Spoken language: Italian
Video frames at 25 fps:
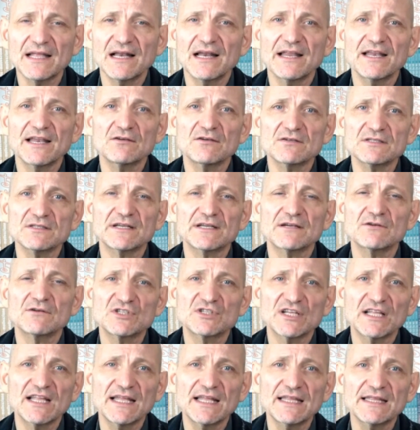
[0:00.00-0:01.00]
nelle nostre
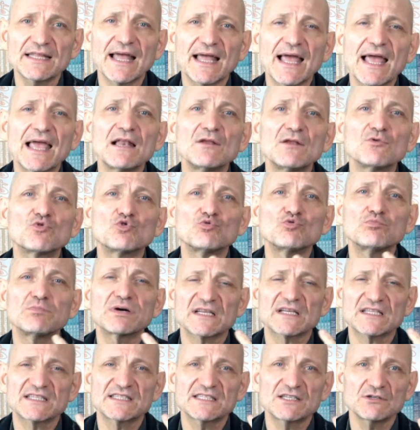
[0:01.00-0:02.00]
cosiddette
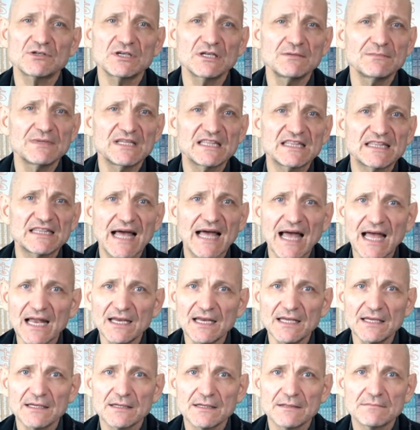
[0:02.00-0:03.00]
elucubrazioni
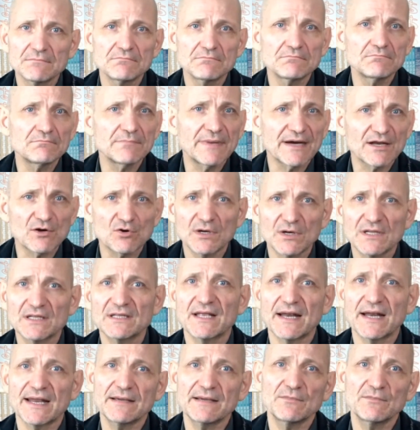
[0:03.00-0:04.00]
mentali, ma non
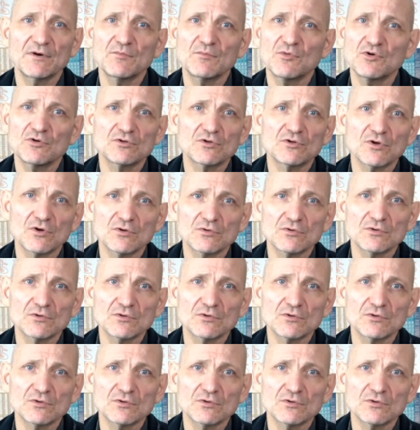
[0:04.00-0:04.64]
andremo molto